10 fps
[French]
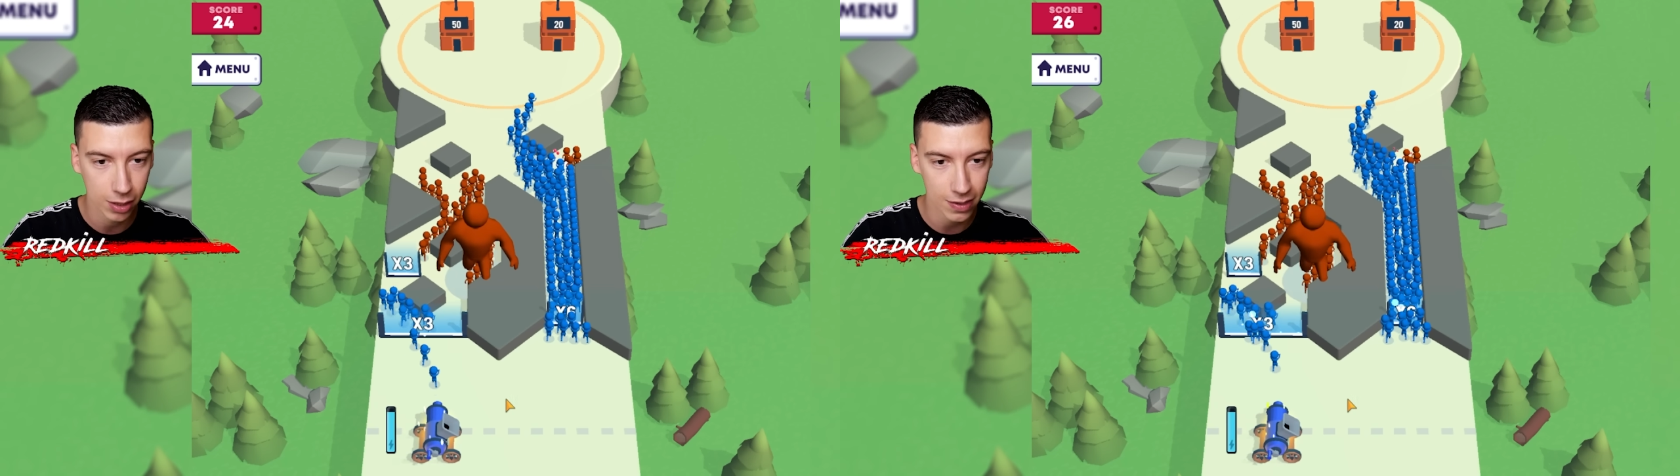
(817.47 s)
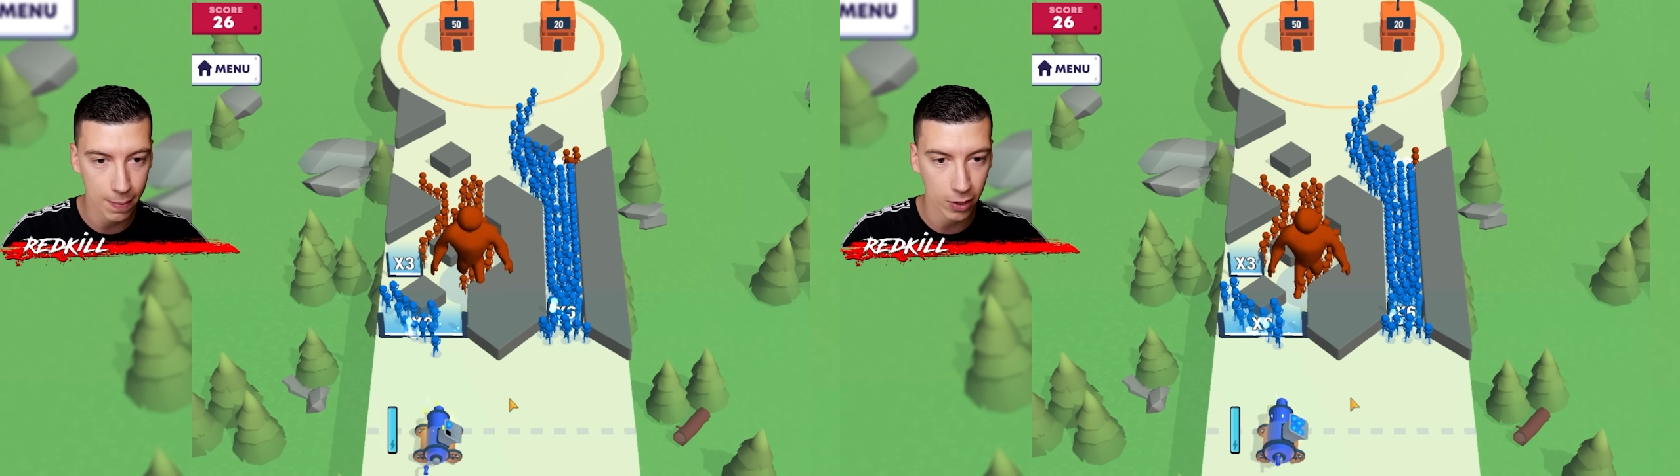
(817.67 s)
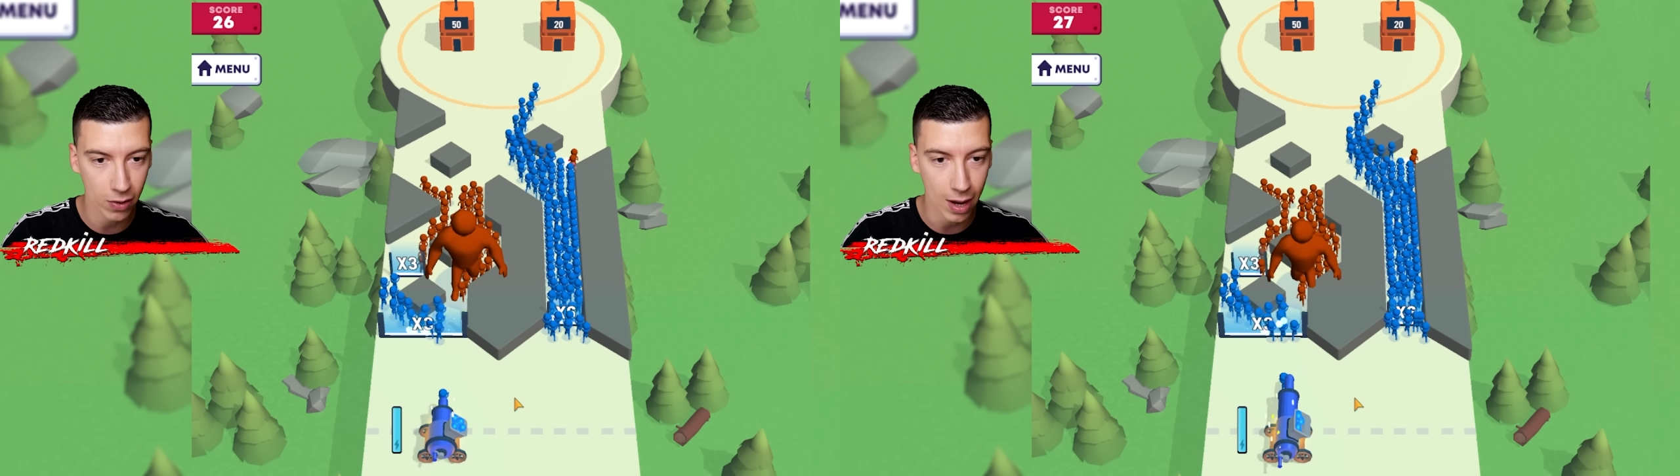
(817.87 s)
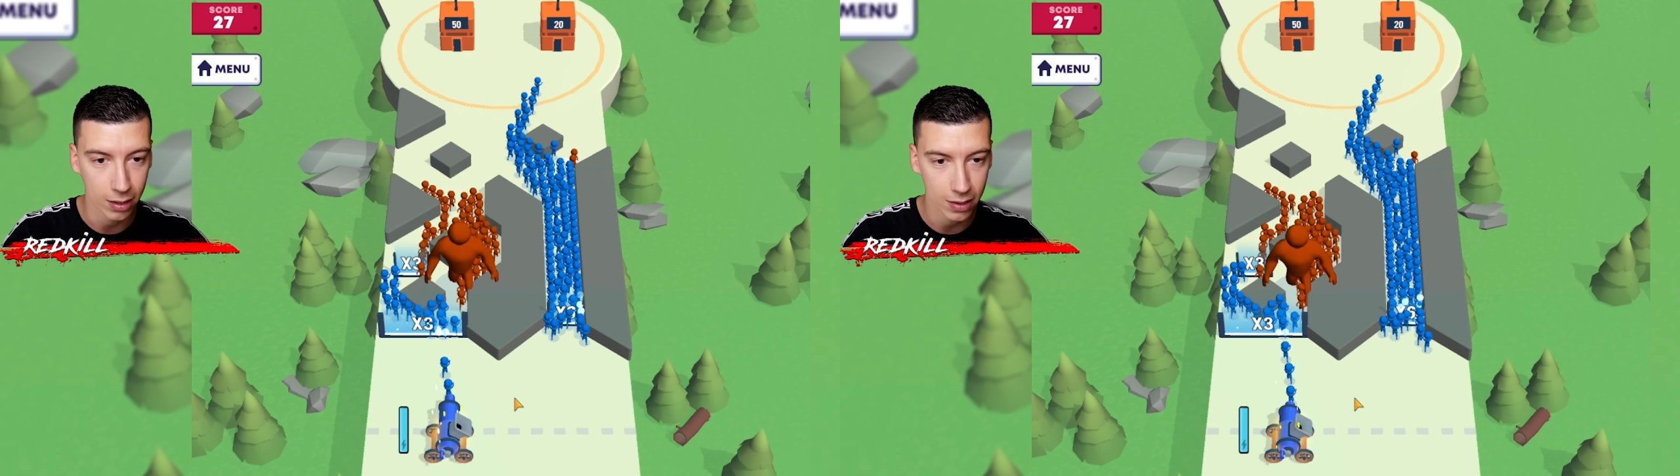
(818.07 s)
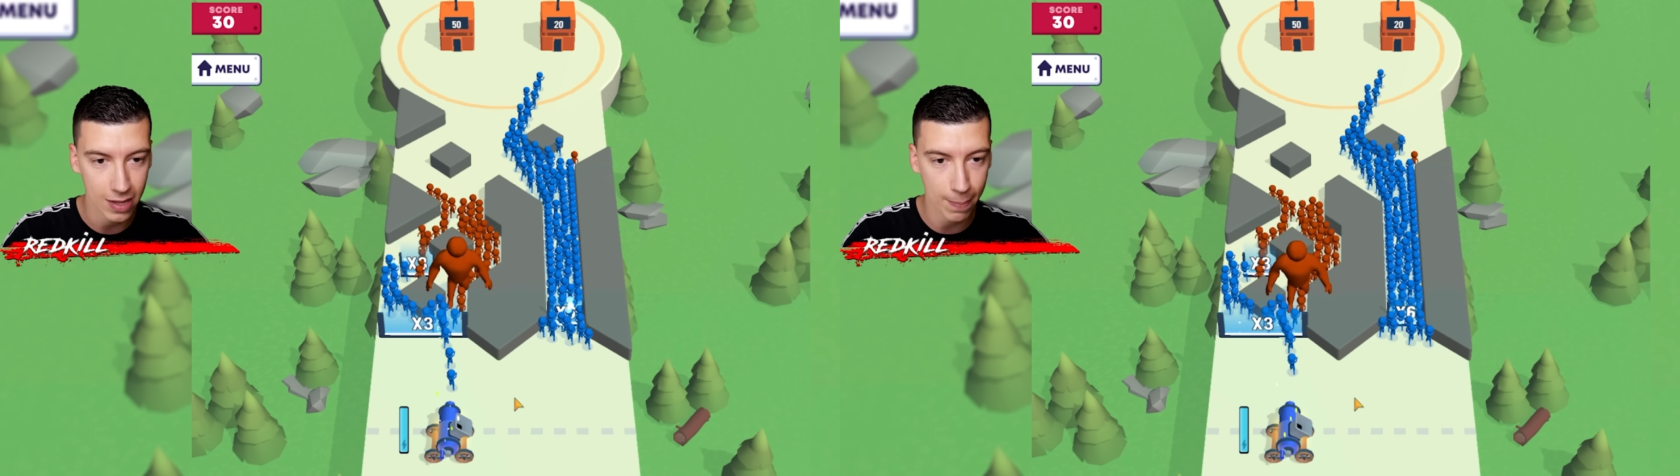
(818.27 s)
C'est important, là.
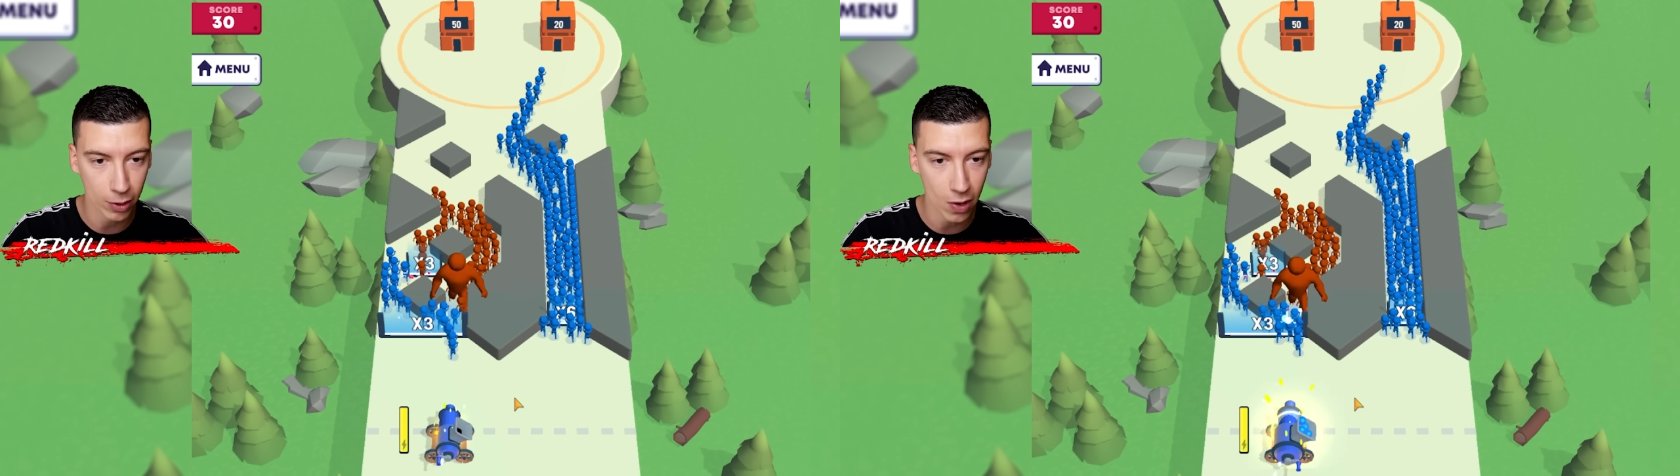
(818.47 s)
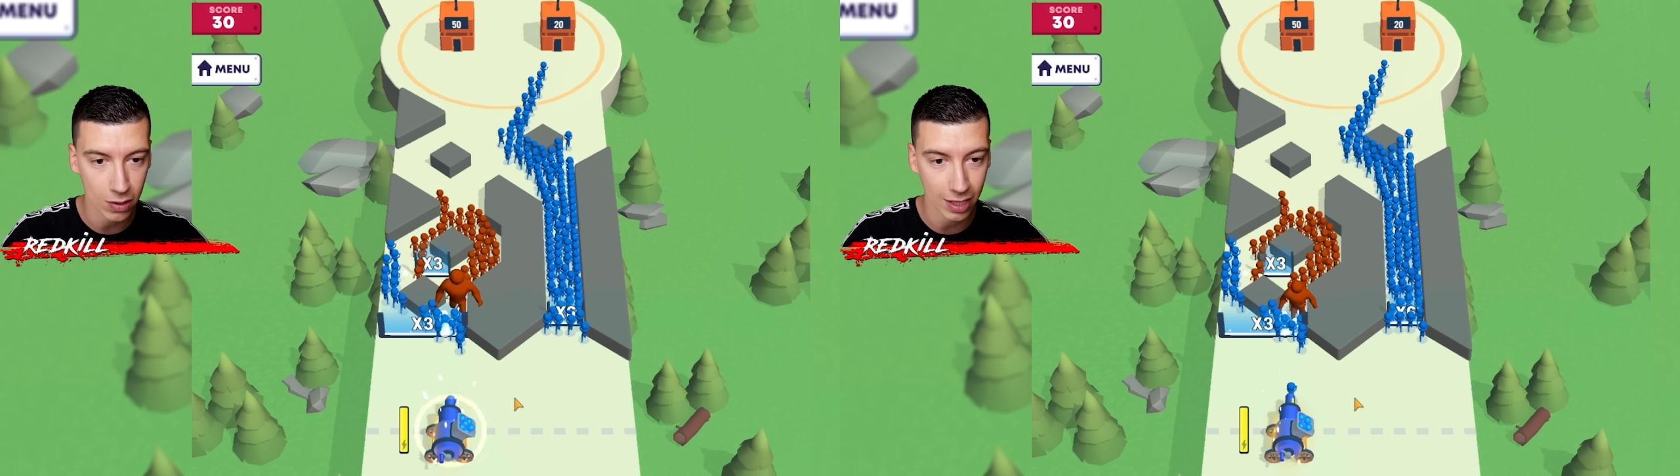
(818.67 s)
C'est important,